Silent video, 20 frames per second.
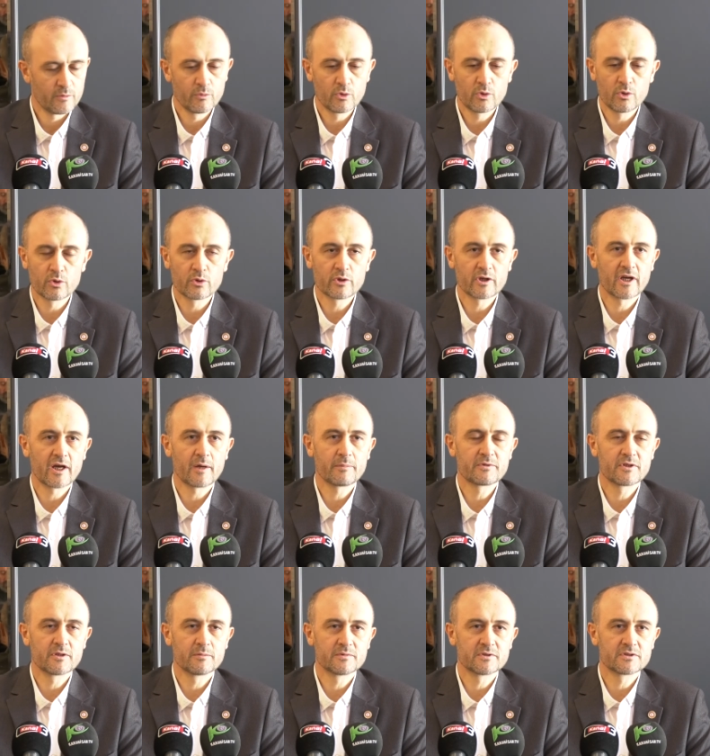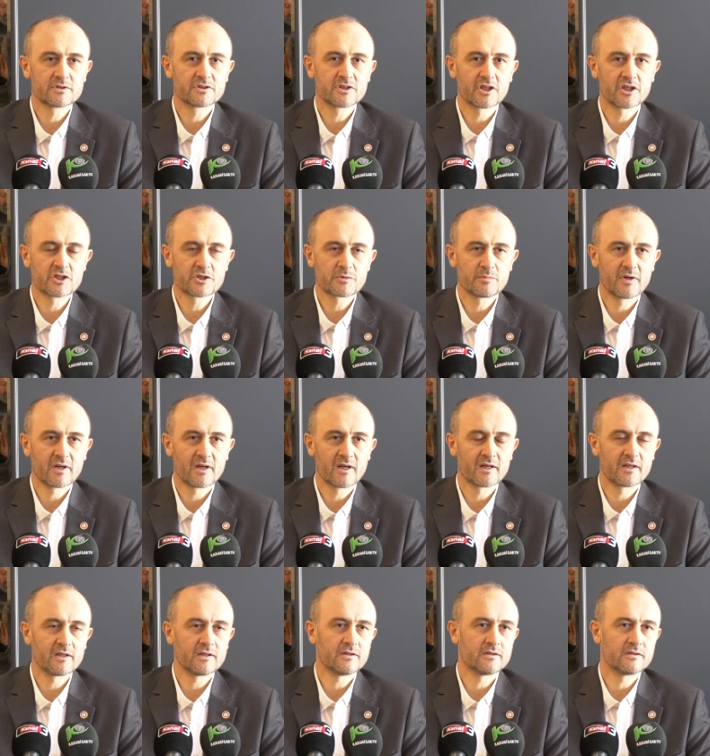Bu konuda yaptığımız
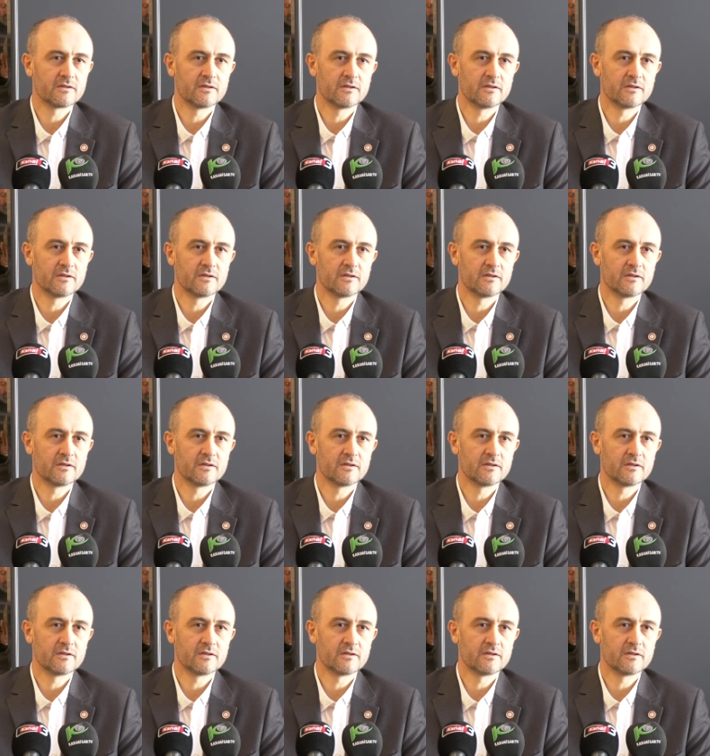çalışmaları